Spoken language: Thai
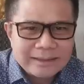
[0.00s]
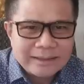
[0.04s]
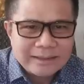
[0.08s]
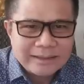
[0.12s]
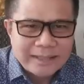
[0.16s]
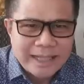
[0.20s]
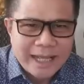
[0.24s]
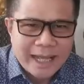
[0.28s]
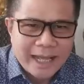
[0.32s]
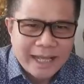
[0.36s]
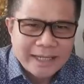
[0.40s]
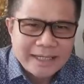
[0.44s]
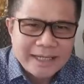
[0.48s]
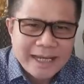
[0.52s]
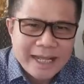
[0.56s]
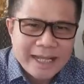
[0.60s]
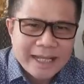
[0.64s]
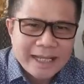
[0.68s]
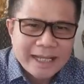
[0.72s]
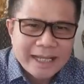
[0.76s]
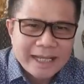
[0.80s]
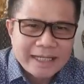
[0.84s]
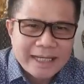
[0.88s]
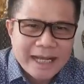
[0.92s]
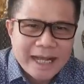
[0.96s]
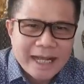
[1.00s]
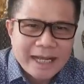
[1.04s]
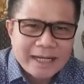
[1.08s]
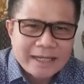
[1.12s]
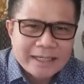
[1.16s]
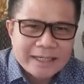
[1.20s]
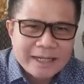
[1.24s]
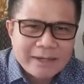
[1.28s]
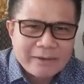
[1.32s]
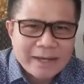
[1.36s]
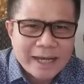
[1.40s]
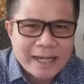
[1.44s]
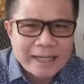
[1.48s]
แต่ในขณะ
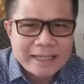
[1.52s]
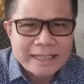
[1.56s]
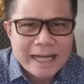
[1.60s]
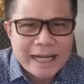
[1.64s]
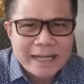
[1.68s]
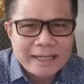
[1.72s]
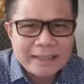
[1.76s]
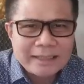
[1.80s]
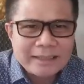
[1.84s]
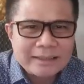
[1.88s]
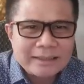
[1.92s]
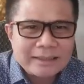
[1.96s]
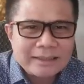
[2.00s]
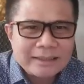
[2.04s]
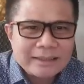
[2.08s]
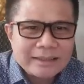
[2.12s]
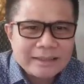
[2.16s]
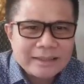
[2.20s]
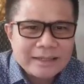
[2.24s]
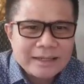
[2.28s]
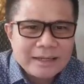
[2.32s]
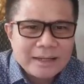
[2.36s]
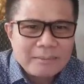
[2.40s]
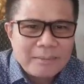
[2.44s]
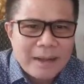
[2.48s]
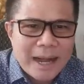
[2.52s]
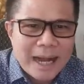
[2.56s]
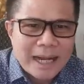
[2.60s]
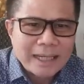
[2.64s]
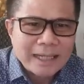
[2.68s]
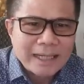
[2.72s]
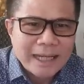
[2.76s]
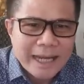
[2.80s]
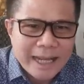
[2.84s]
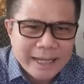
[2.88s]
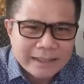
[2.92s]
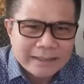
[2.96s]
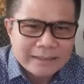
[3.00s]
เดียวกันนั้นพรรค
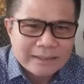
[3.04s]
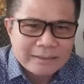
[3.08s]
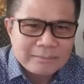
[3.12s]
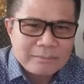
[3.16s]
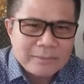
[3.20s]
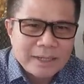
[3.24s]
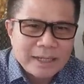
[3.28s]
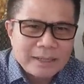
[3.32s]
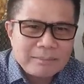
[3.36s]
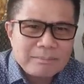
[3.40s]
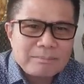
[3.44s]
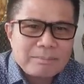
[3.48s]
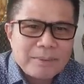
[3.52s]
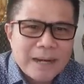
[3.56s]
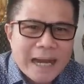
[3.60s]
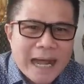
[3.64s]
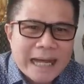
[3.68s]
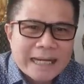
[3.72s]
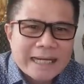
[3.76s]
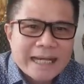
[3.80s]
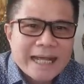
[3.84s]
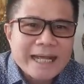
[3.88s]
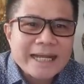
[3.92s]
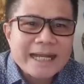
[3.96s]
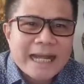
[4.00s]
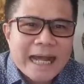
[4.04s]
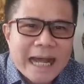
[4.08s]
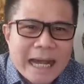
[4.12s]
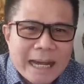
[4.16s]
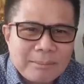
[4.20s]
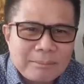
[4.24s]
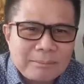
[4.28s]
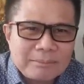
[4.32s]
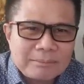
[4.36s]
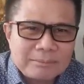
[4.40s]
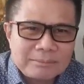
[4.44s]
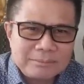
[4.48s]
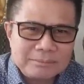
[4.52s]
เล็กเหมือนปลาได้
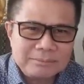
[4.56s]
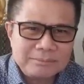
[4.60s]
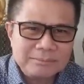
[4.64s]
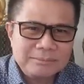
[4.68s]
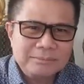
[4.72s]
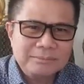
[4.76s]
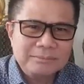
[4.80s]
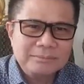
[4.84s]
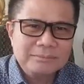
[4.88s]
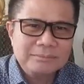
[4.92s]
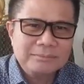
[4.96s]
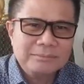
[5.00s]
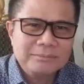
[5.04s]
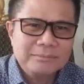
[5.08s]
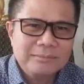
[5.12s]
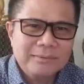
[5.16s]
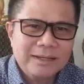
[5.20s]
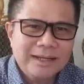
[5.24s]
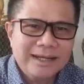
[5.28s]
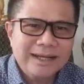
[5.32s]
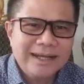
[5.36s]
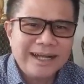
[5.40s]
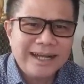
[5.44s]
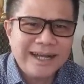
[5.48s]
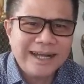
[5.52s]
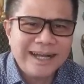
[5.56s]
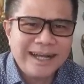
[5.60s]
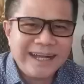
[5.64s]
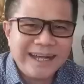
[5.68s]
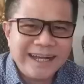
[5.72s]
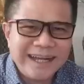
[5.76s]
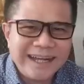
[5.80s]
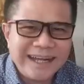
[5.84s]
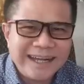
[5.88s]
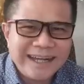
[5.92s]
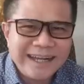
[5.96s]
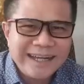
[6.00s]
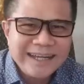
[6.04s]

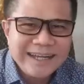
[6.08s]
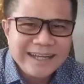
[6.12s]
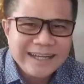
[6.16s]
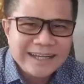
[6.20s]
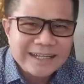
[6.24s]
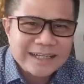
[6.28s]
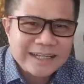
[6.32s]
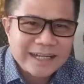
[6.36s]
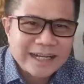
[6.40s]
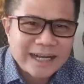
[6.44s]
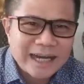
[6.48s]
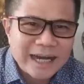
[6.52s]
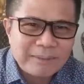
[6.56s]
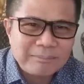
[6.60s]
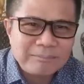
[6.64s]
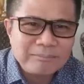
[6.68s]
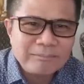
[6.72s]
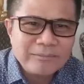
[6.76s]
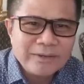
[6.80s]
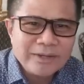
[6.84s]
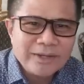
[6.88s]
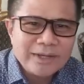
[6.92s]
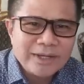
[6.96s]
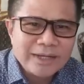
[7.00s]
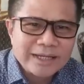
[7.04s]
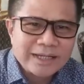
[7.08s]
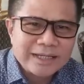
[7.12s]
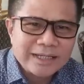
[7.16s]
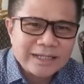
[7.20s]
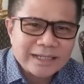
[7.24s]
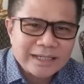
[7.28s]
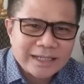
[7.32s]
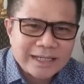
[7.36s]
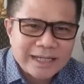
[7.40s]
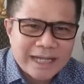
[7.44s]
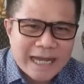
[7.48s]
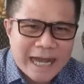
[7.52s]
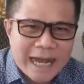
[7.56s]
น้ำ นะครับคื
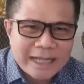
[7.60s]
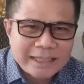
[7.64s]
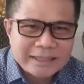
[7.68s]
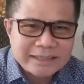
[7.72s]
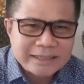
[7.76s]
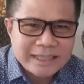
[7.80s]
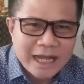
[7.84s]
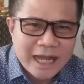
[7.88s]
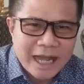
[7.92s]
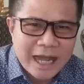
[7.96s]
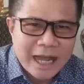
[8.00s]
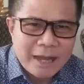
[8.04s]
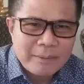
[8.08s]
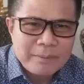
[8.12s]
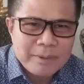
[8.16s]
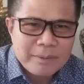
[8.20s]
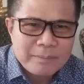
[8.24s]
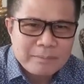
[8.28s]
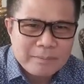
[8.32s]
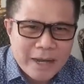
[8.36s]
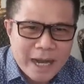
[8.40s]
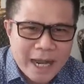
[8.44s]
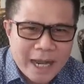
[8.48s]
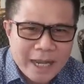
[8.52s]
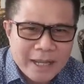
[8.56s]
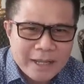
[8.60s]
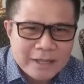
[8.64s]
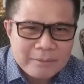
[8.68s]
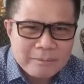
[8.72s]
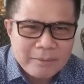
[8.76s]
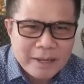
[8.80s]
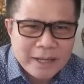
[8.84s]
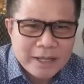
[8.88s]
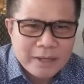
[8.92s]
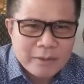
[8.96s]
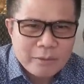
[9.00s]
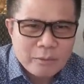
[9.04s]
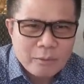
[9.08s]
อการจะอภิปราย
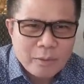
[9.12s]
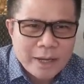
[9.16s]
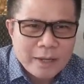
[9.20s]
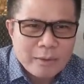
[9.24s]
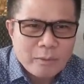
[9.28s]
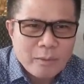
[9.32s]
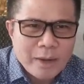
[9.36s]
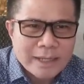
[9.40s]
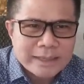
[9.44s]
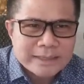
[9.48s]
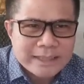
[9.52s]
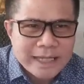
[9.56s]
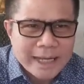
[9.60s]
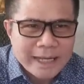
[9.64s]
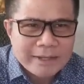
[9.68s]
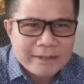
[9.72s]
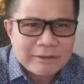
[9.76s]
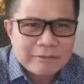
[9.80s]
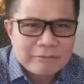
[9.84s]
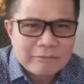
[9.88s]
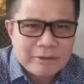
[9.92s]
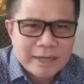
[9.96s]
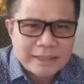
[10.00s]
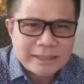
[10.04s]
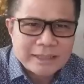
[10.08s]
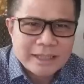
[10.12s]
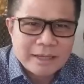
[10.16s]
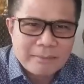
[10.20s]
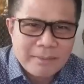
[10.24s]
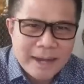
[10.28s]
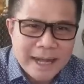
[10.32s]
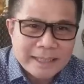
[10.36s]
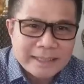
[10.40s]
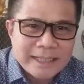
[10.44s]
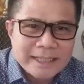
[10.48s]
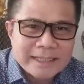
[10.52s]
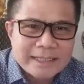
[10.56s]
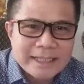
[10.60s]
ไม่ไว้วางใจรัฐ
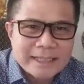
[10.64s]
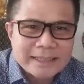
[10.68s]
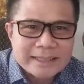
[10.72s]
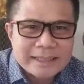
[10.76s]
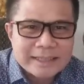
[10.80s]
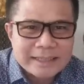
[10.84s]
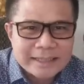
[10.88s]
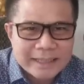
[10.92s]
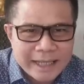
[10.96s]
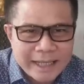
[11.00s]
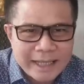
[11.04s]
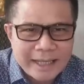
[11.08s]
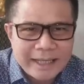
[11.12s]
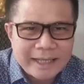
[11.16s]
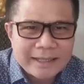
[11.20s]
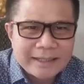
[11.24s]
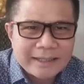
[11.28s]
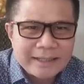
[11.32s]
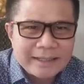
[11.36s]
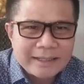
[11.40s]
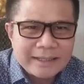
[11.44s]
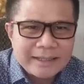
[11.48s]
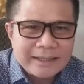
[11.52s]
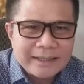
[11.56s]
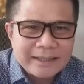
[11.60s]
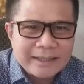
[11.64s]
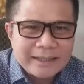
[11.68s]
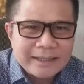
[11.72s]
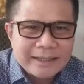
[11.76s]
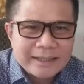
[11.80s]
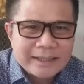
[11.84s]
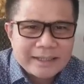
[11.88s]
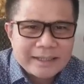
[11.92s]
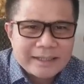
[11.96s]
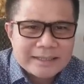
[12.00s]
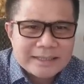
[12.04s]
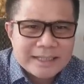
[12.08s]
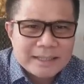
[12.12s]
บาลที่จะถึงนี้
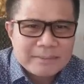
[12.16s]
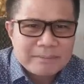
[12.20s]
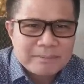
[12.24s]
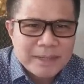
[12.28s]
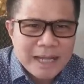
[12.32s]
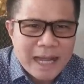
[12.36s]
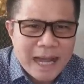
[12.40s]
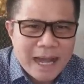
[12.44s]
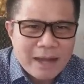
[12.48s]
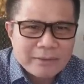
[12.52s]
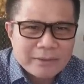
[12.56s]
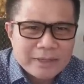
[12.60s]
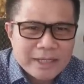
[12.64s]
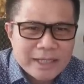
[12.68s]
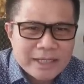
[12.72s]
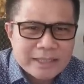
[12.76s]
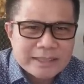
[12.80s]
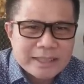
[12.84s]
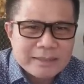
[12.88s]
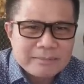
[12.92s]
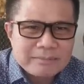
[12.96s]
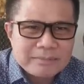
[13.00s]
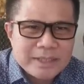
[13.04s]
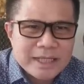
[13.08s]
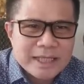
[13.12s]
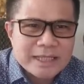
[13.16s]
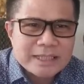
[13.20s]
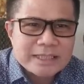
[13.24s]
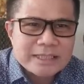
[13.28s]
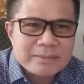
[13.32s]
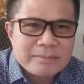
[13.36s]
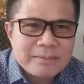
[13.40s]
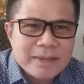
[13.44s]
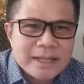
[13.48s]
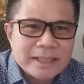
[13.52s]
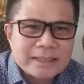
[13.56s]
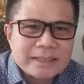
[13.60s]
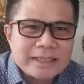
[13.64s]
คือสิบเก้า ยี่สิบ ยี่สิ
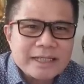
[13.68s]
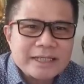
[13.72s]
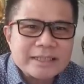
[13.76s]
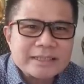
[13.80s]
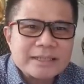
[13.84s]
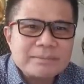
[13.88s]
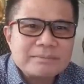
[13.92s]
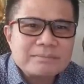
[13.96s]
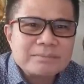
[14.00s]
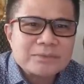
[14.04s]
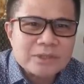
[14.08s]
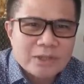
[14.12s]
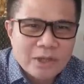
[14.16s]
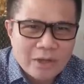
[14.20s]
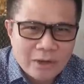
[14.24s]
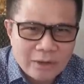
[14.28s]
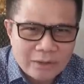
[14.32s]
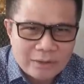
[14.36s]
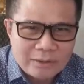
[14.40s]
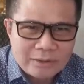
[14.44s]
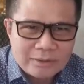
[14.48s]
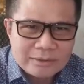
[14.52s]
บเอ็ด ยี่สิบสอง